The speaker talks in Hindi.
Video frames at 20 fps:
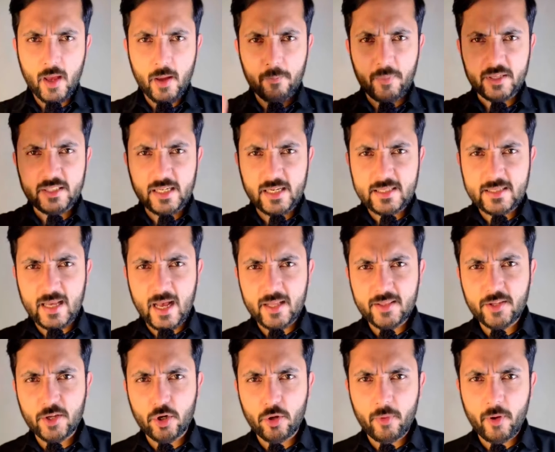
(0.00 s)
पिछले
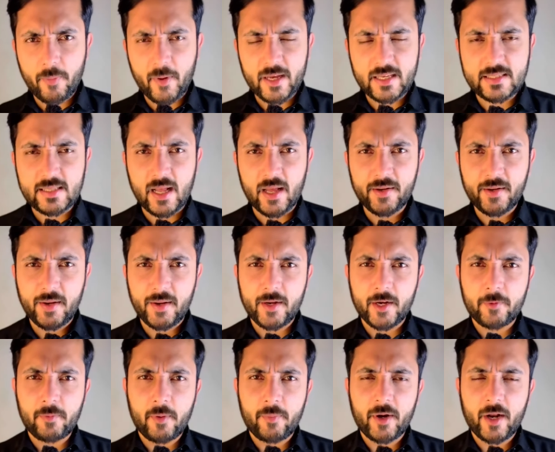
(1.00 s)
सात दिनों में पाकिस्तान
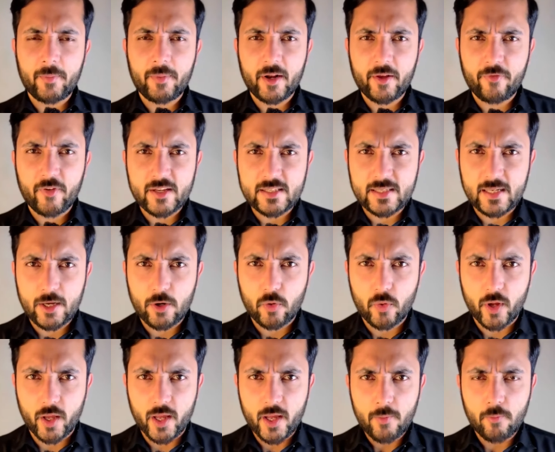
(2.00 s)
क्रिकेट में बड़े बड़े फैसले
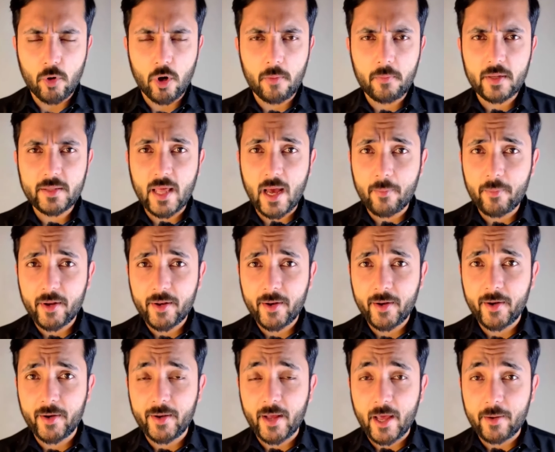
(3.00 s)
हुए मोहम्मद आमिर ने
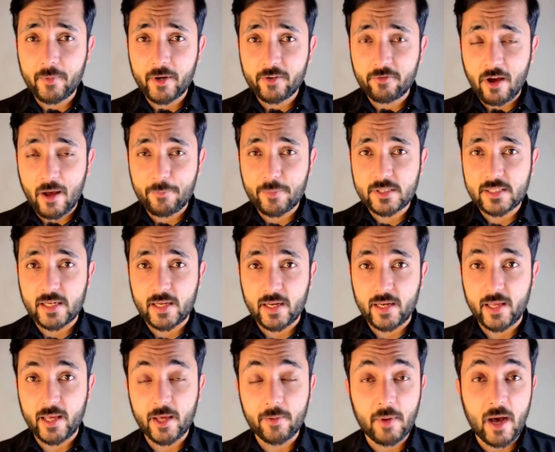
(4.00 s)
रिटायरमेंट वापस ले
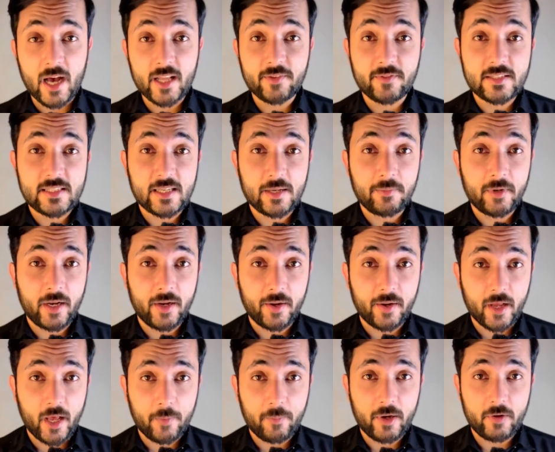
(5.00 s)
ली इमाद वसीम ने
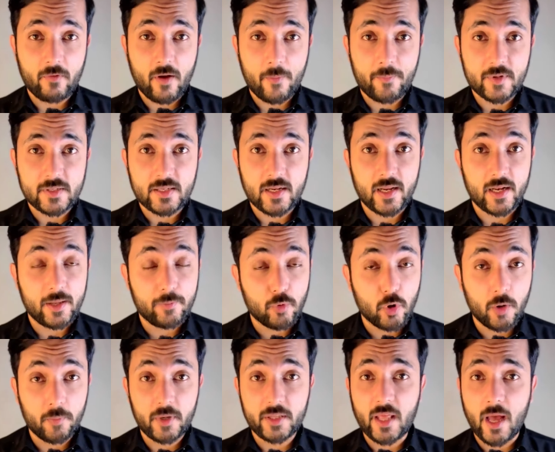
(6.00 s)
रिटायरमेंट वापस ले ली
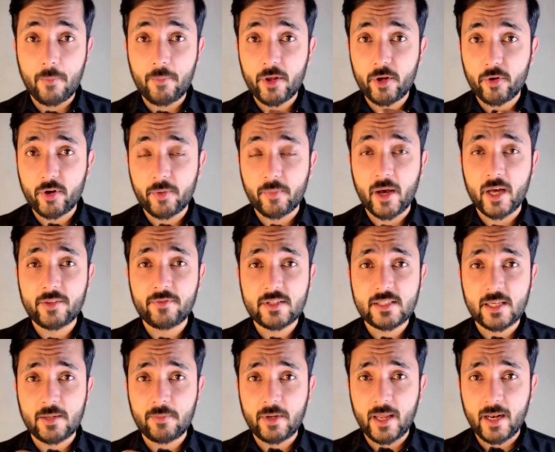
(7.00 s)
मोहम्मद आमिर और इमाद
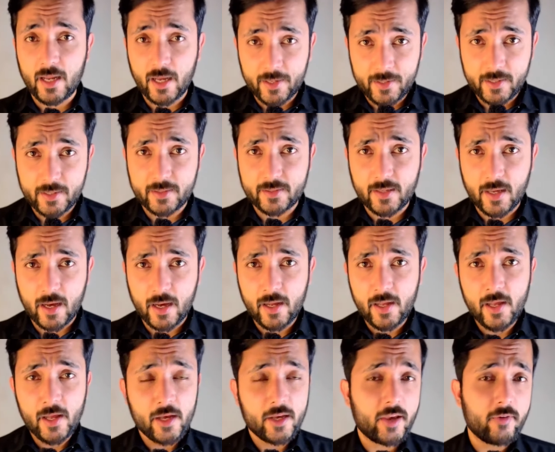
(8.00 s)
वसीम ने ऐलान कर दिया
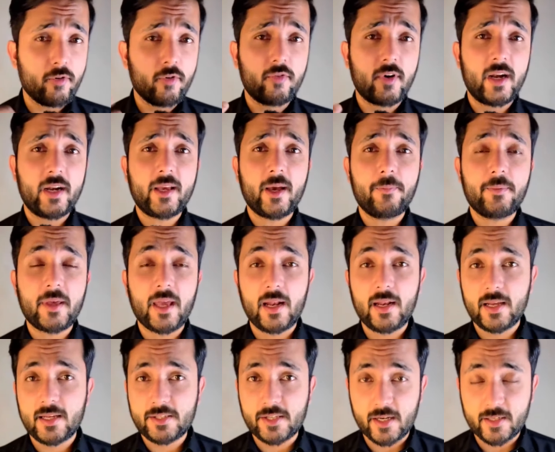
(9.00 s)
कि वो वर्ल्ड कप
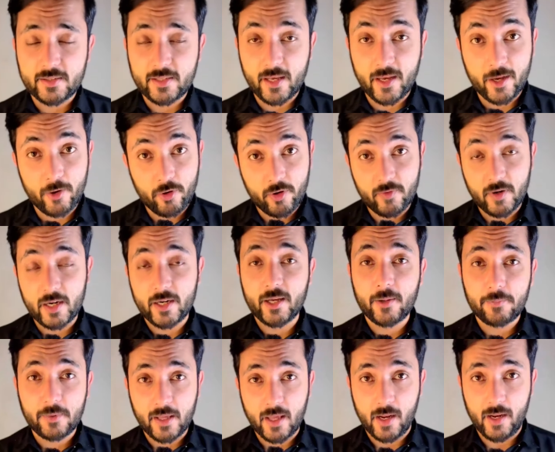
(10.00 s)
खेलना चाहते हैं और वर्ल्ड
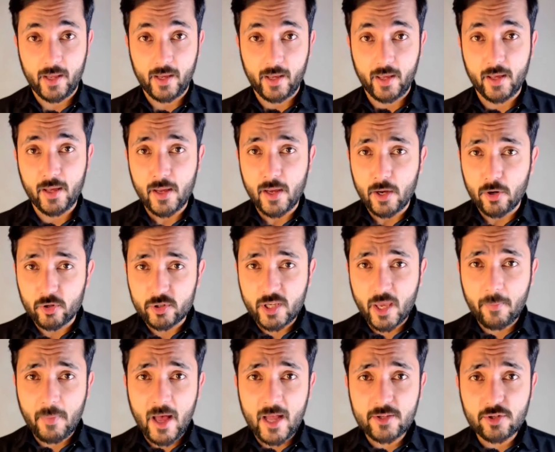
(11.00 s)
कप खेलेंगे
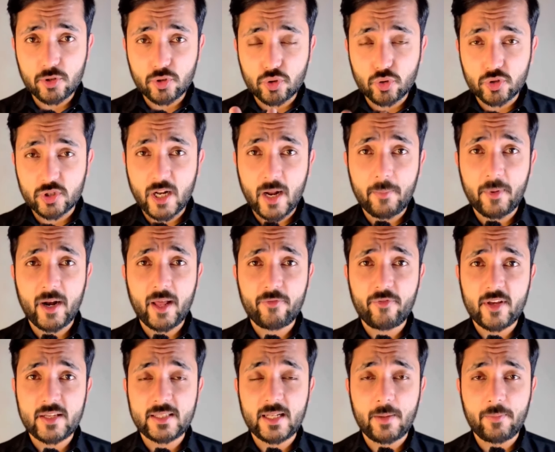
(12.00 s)
उसके बाद जो दूसरा बड़ा
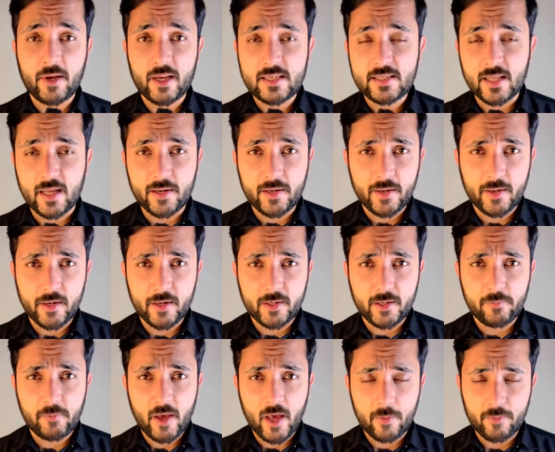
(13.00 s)
फैसला पाकिस्तान
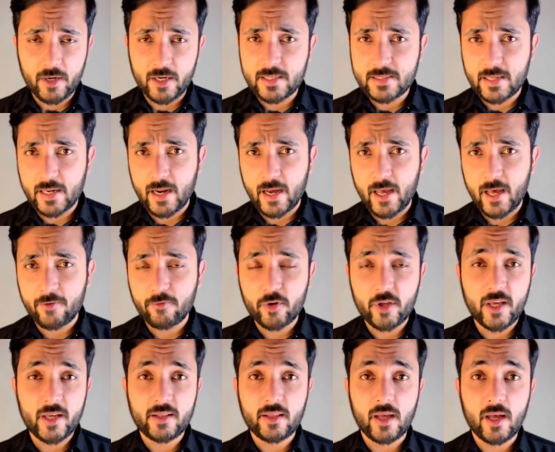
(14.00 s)
क्रिकेट में हमें नजर आया वो
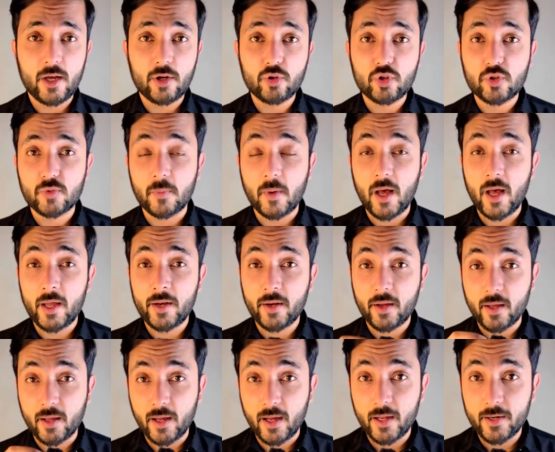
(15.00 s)
ये था उस्मान
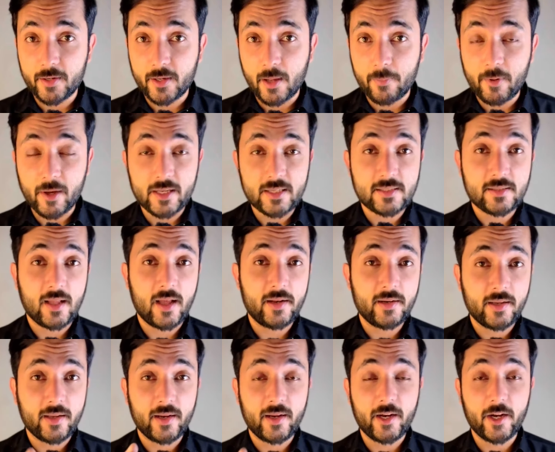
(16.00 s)
खान का
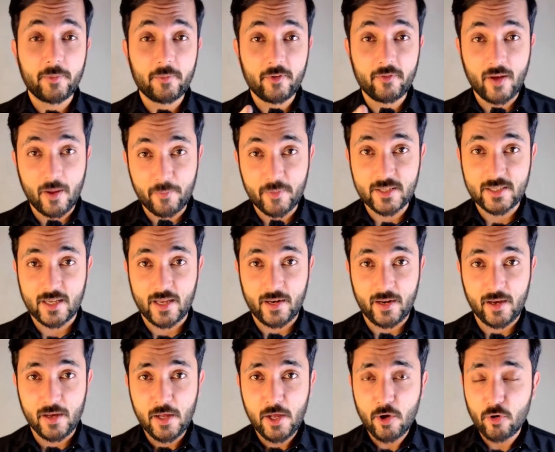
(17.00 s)
पाकिस्तान क्रिकेट में वापस
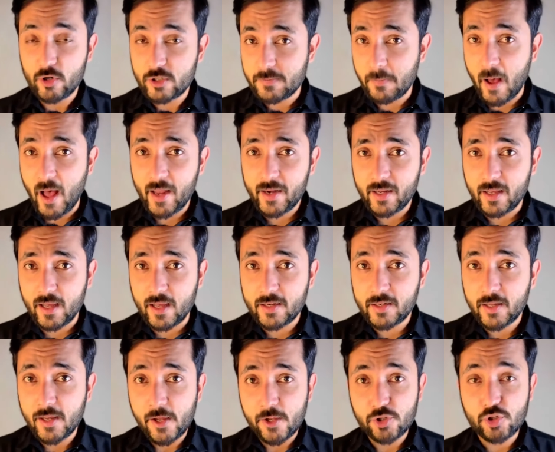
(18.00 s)
आना उस्मान
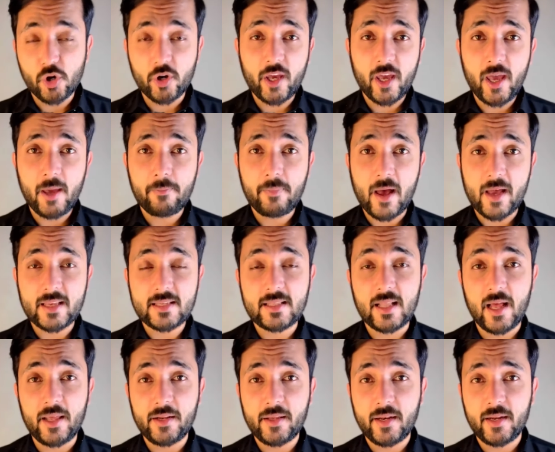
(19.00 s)
खान जो कि
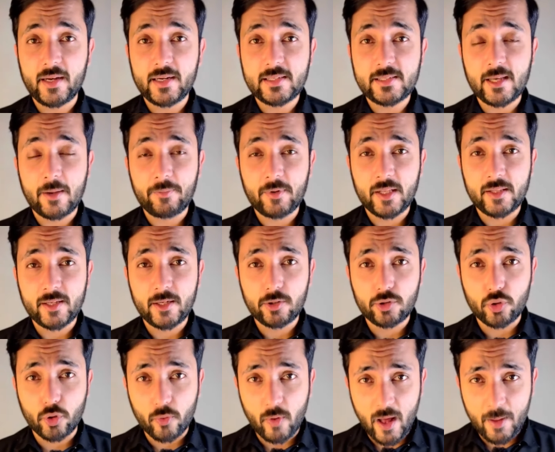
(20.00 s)
पाकिस्तान क्रिकेट से अपना दिल
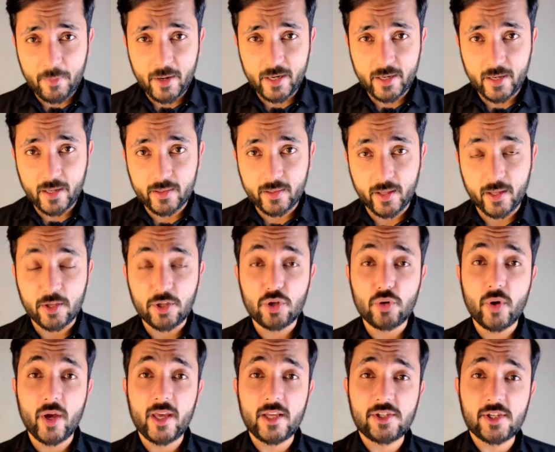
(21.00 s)
तुड़वा बैठे थे
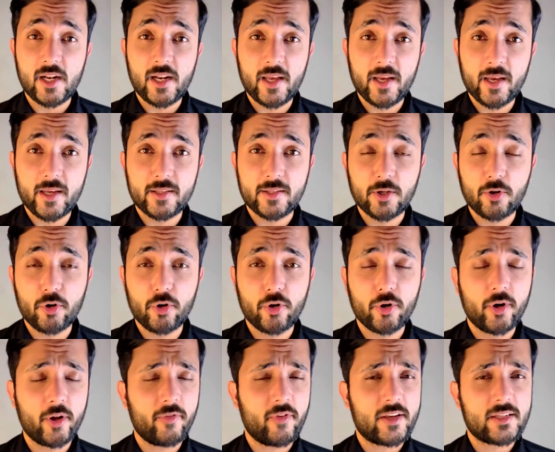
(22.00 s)
यू e चले गए थे और
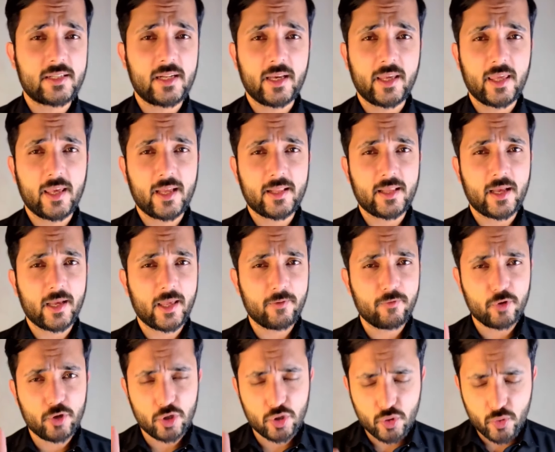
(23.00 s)
उन्होंने फैसला किया था कि
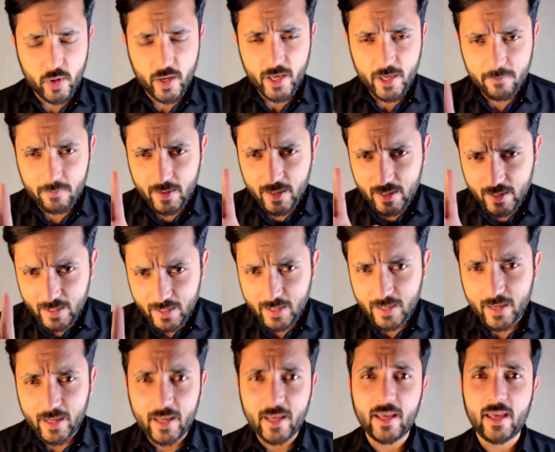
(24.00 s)
वो यू e में ही
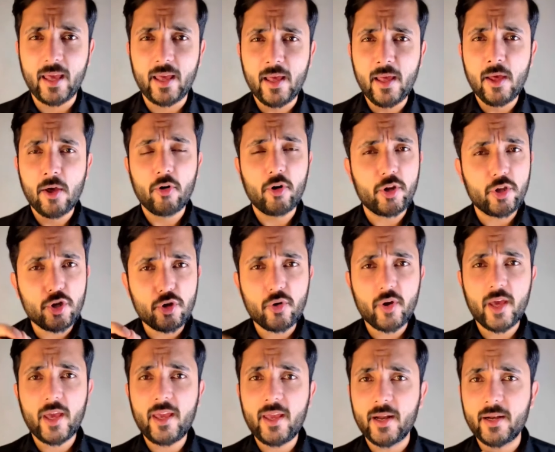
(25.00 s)
रहेंगे और यू
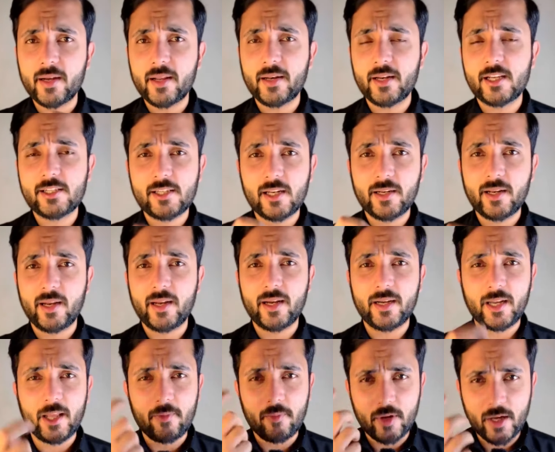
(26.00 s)
इंटरनेशनल
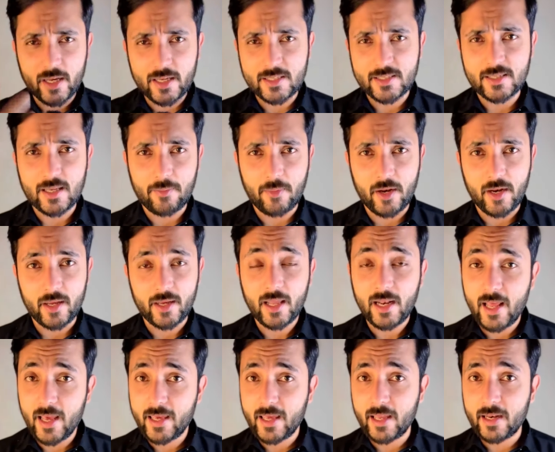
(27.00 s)
क्रिकेट टीम का हिस्सा बनेंगे
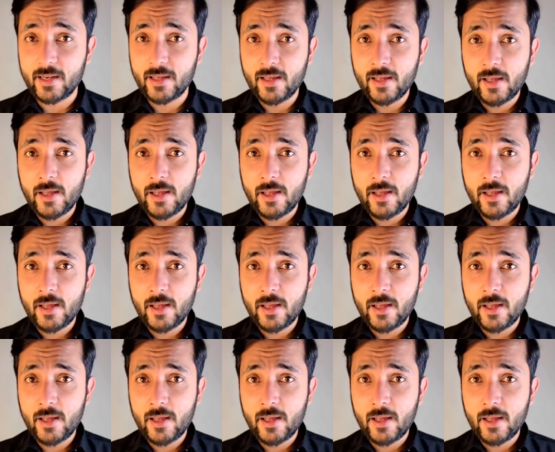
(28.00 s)
लेकिन